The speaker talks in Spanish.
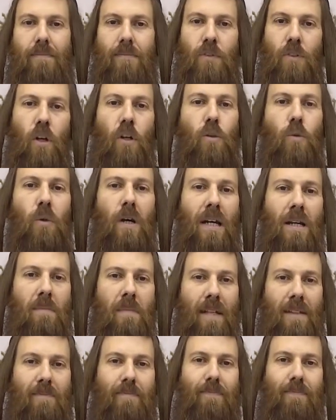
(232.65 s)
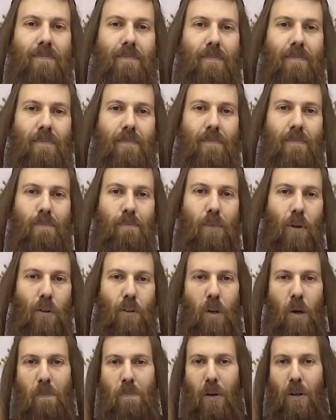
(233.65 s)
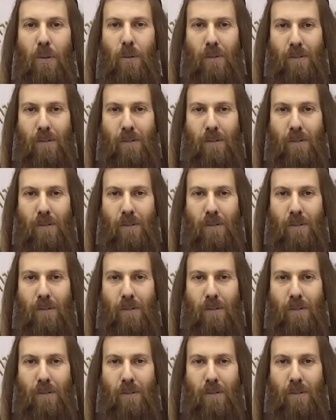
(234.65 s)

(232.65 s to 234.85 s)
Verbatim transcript: No duerme, pero no por